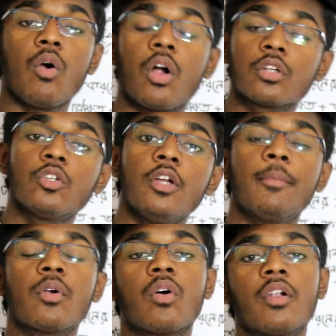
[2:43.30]
অর্থ
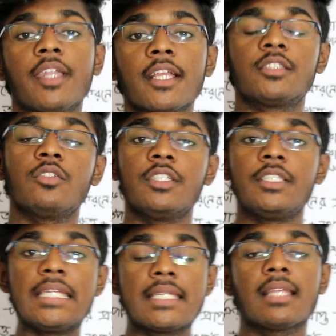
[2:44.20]
এবং কনটেক্স যদি
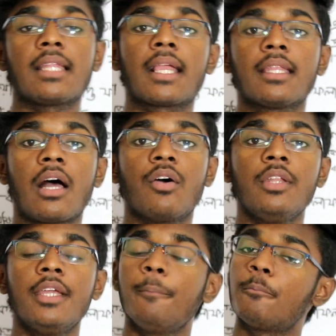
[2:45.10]
ঠিক না থাকে
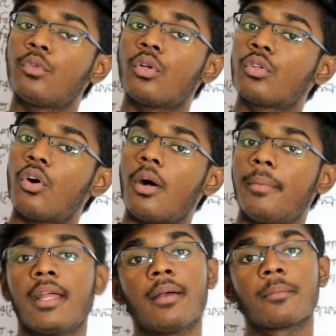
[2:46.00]
তাহলে তথ্য হবে না